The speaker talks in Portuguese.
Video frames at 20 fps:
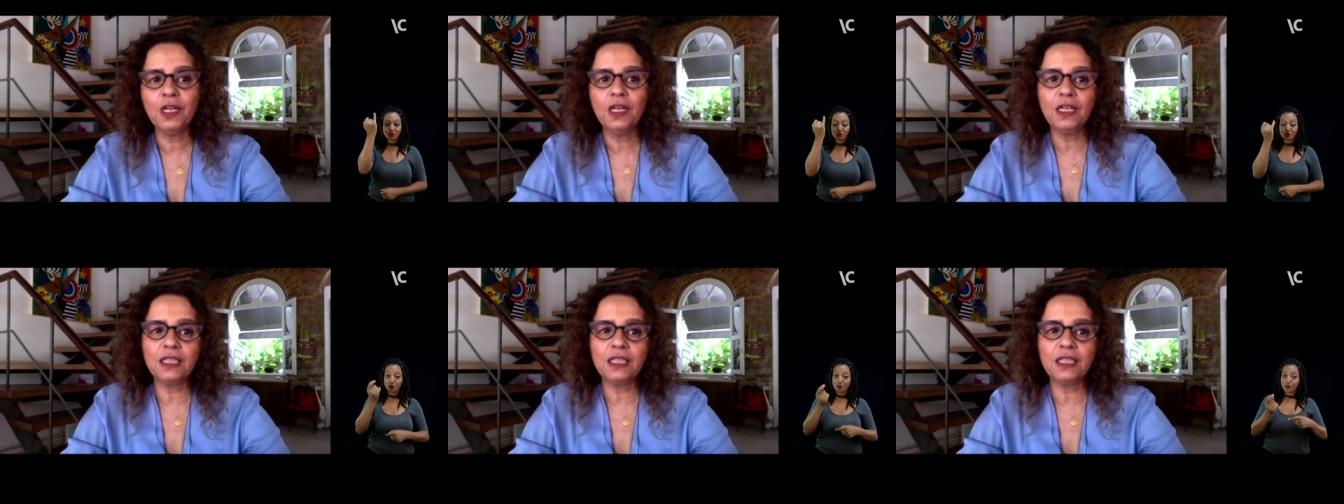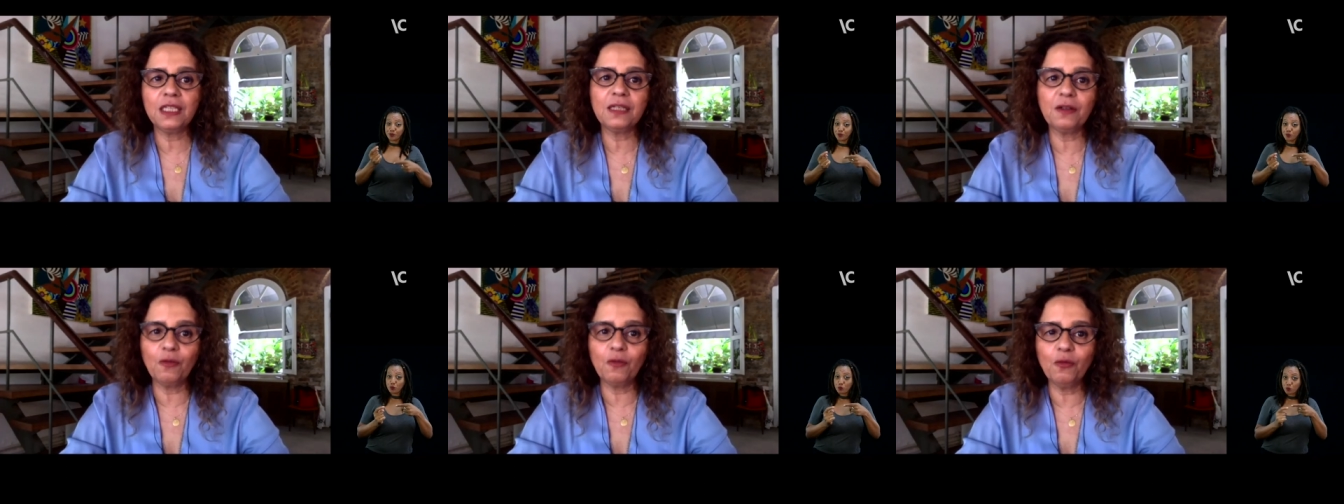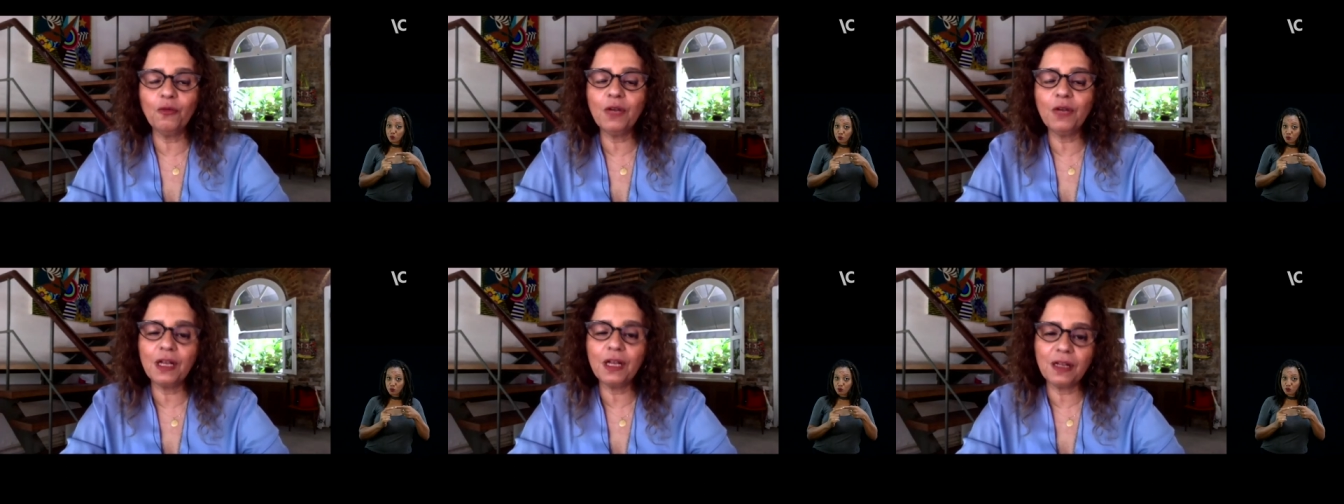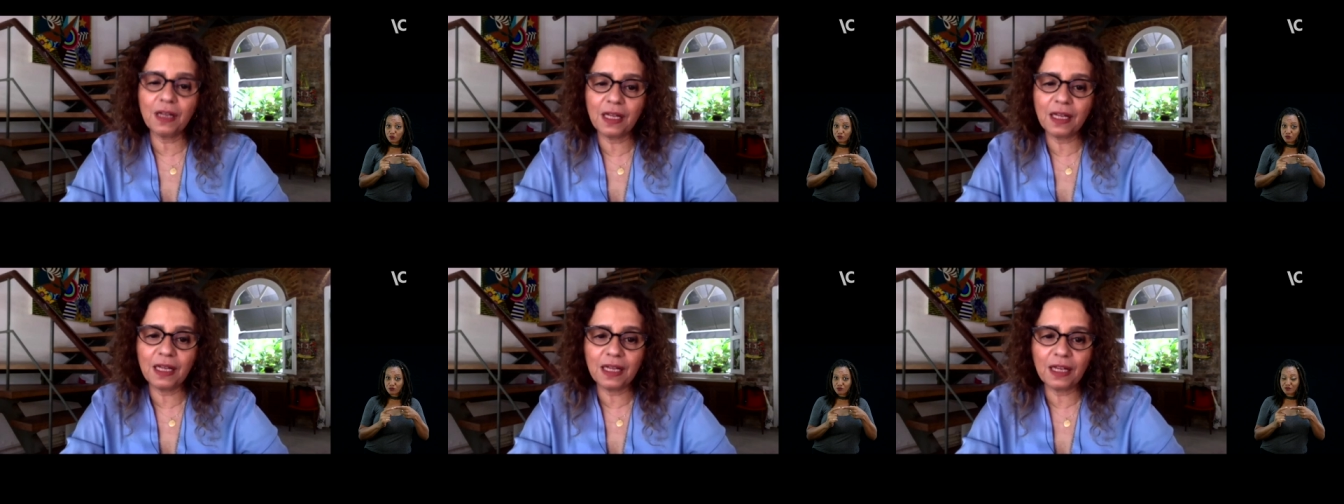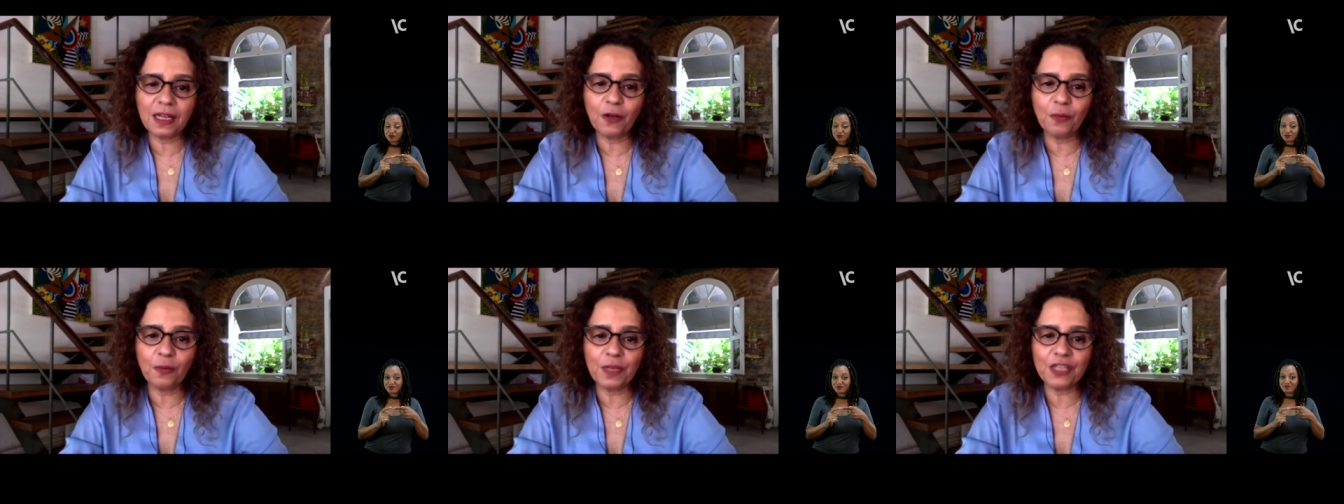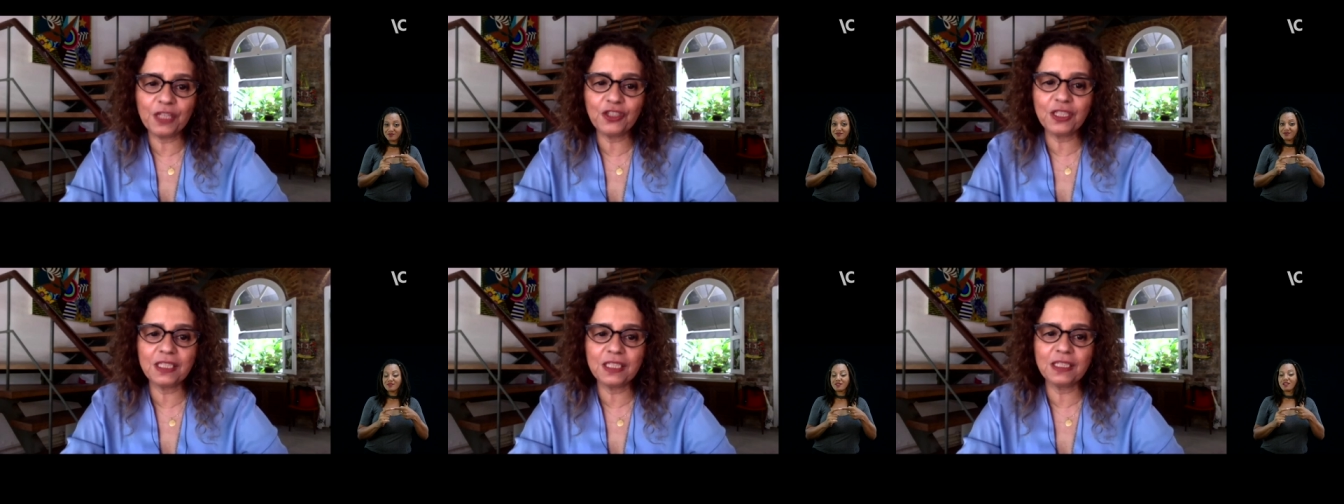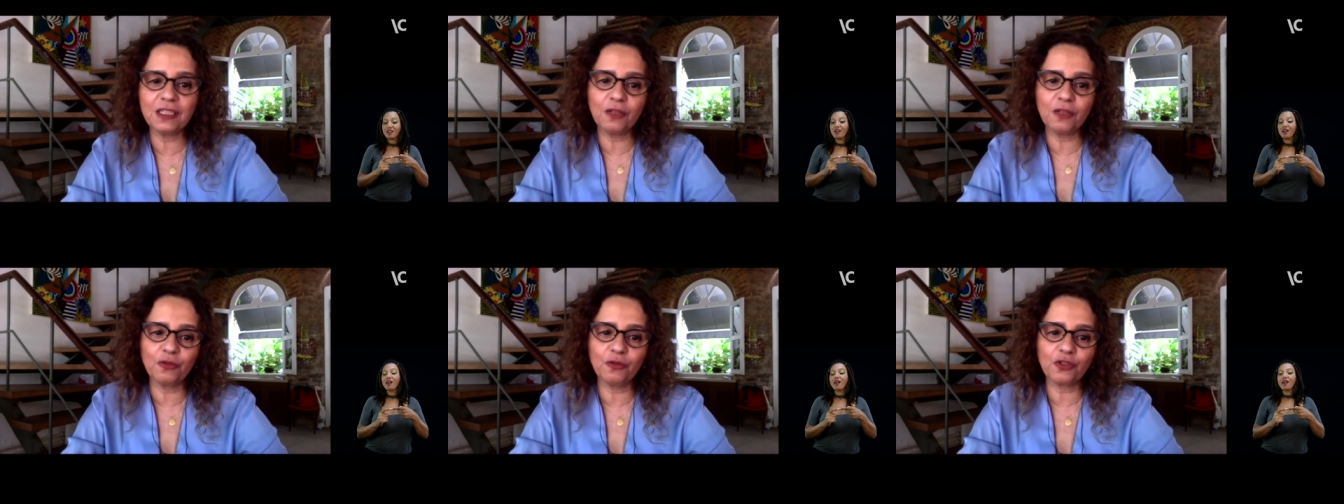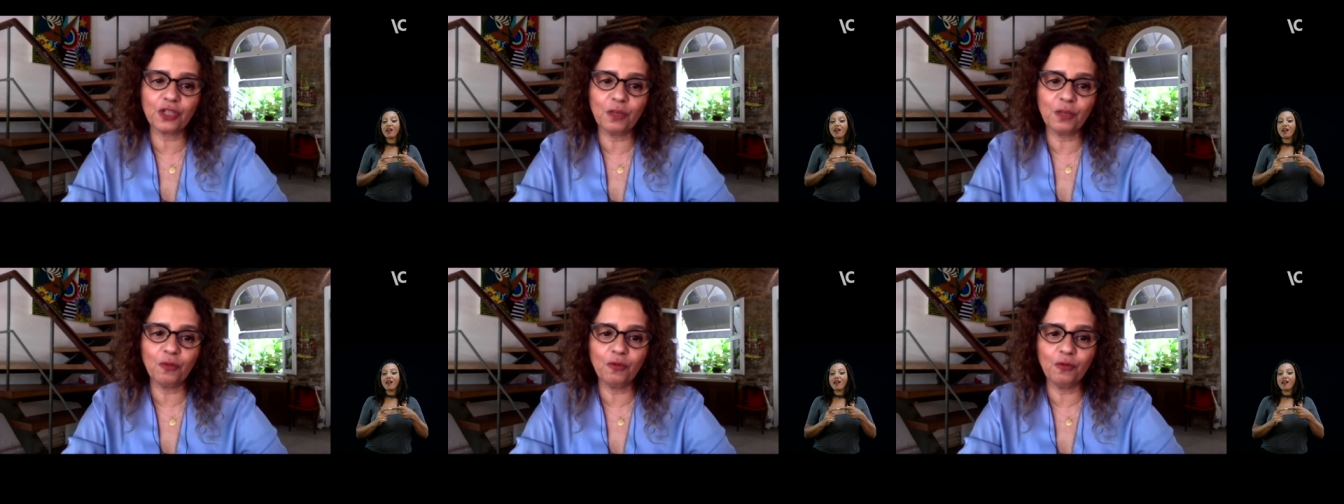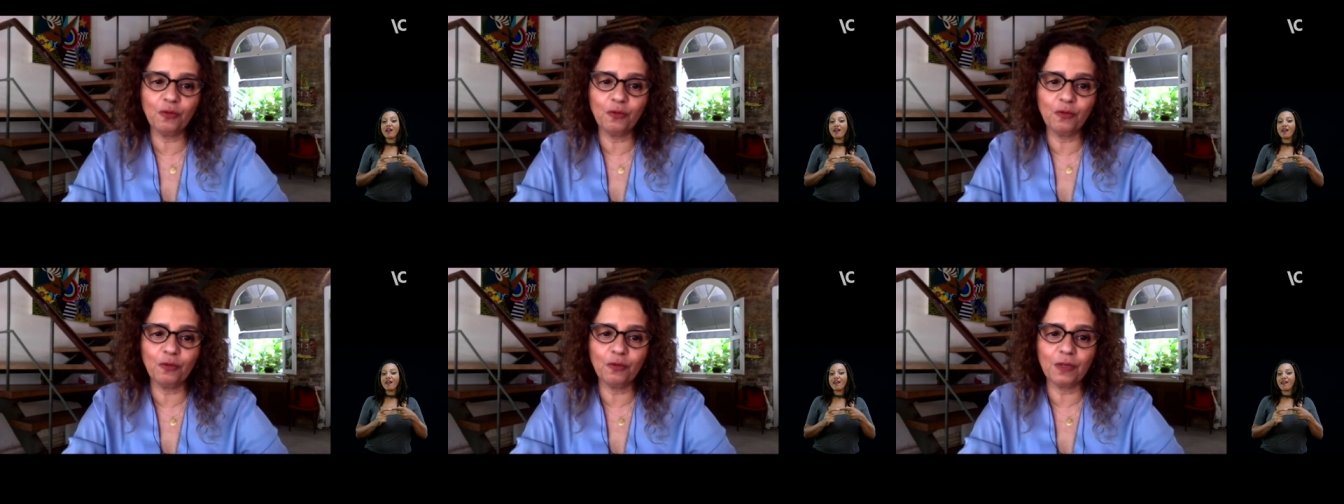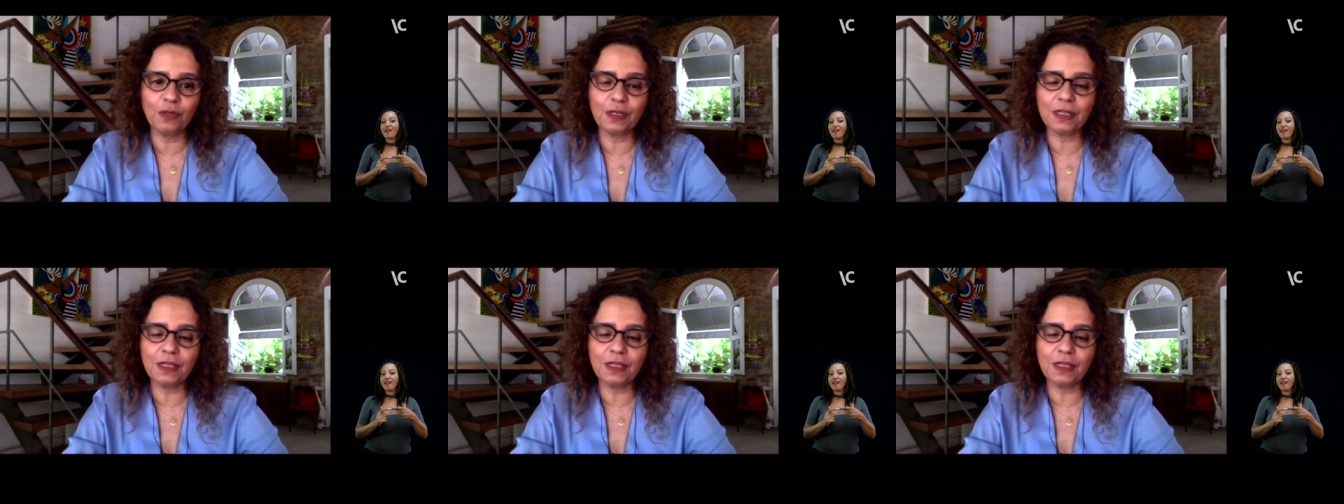Quer dizer, um é, é, realmente esse que eu chamo,